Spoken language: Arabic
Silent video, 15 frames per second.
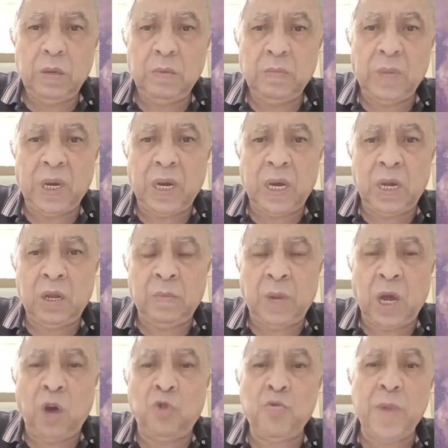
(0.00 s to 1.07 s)
مع
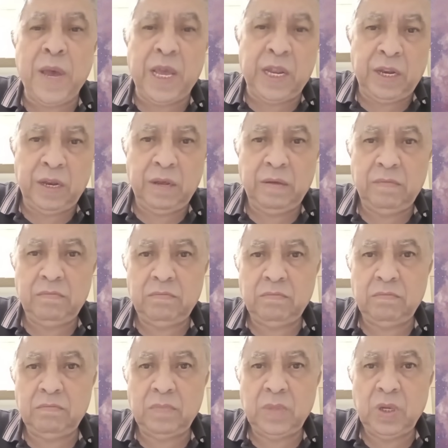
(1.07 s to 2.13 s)
مع عمان
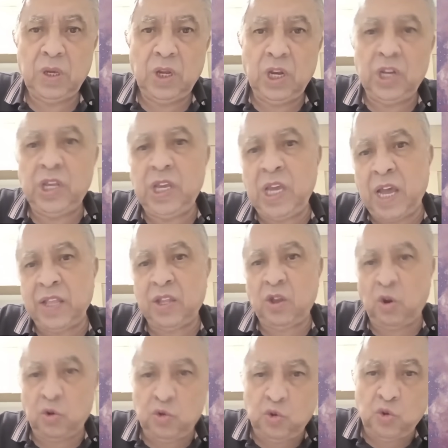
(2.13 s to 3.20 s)
اللي هي
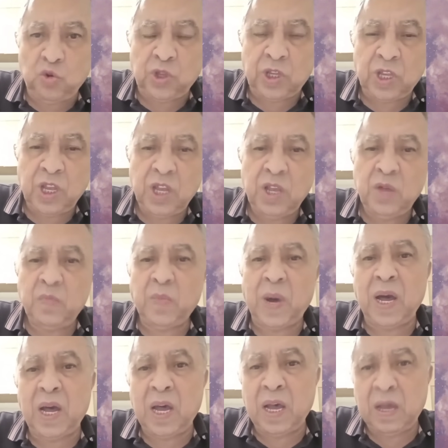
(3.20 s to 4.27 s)
عندها حدود
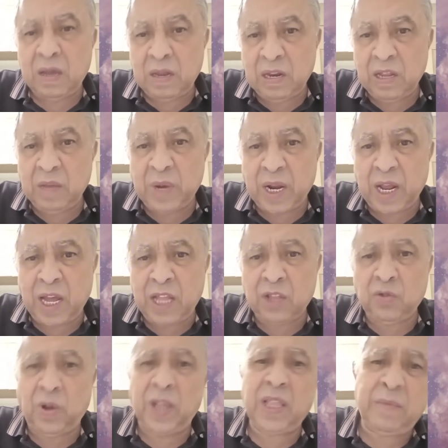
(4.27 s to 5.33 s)
مع
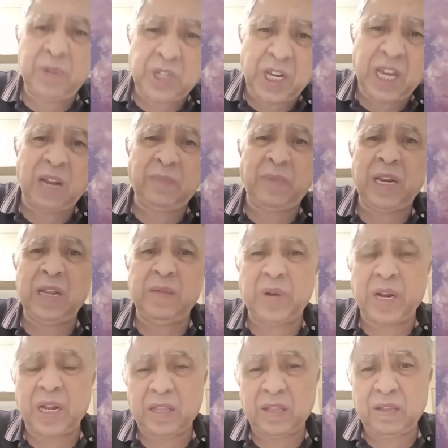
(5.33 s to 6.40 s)
الامارات وعندها مشاكل مع
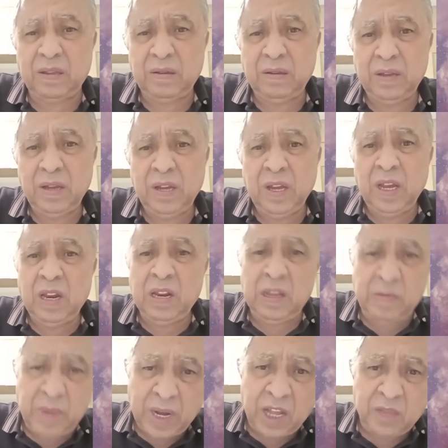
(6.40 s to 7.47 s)
الامارات
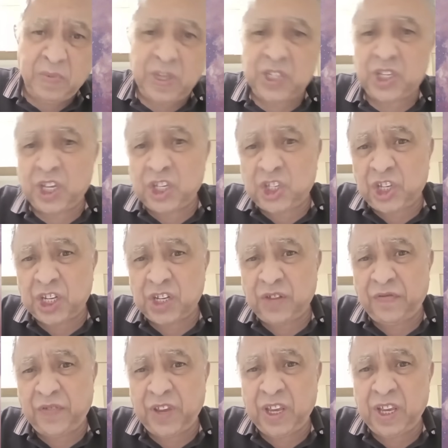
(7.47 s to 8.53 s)
الامارات ما
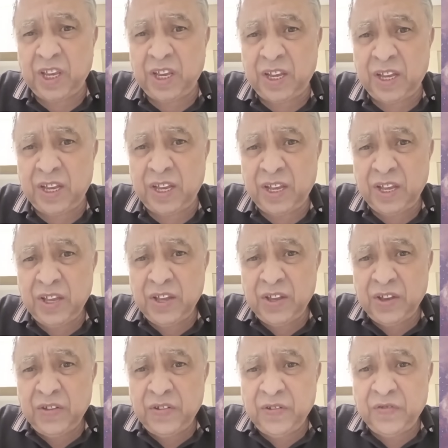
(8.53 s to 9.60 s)
تشرش في
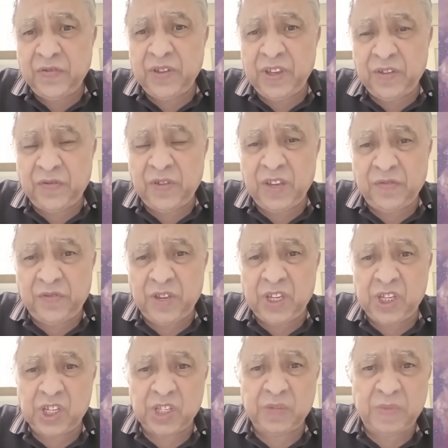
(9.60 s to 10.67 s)
في في
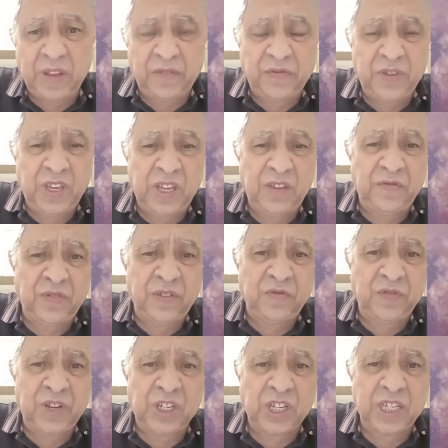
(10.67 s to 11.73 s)
في شو اسمها في في,
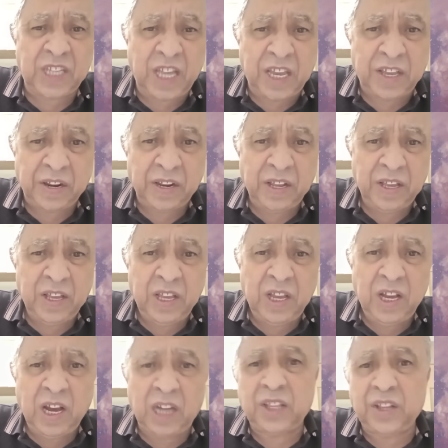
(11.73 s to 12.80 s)
في الجزائر
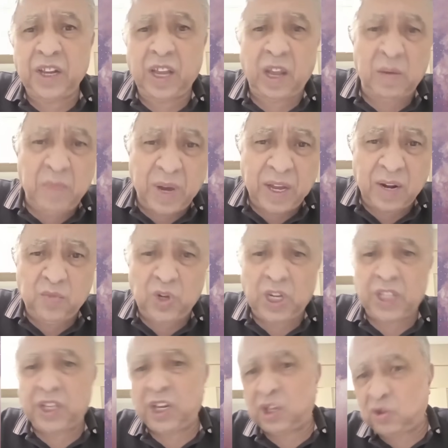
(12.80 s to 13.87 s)
على طريق المغرب
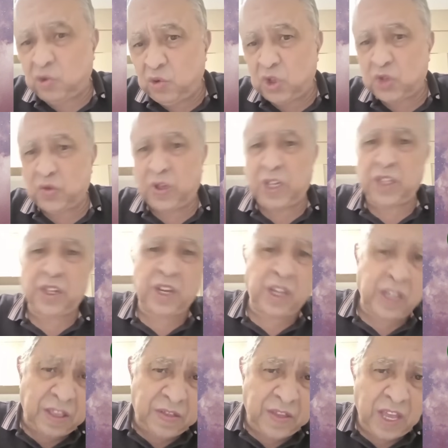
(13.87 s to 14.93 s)
وعلى طريق تونس وعلى
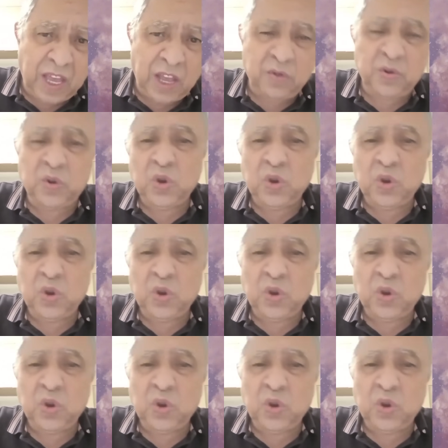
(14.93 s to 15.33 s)
طريق كذا